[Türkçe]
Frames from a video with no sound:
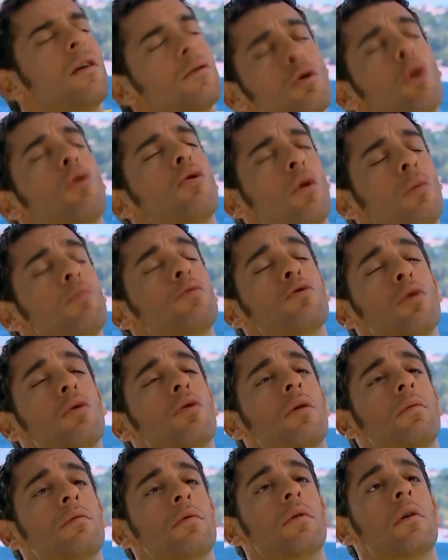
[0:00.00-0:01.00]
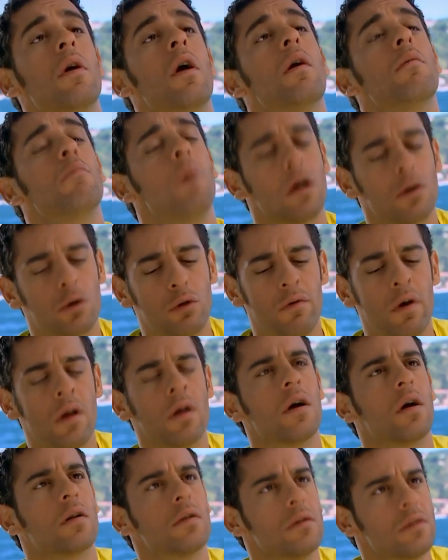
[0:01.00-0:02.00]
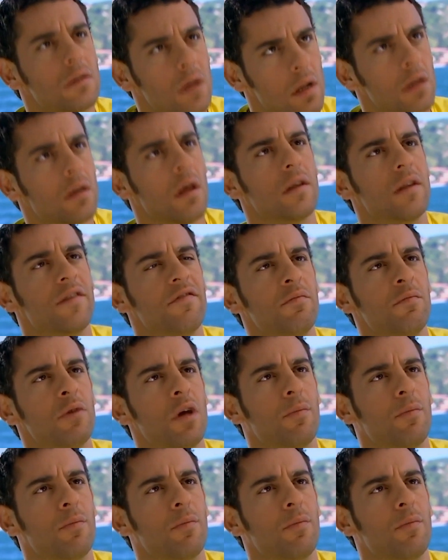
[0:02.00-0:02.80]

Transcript: Çok komik, çok komik. Bak Güven kardeş sana teklifimi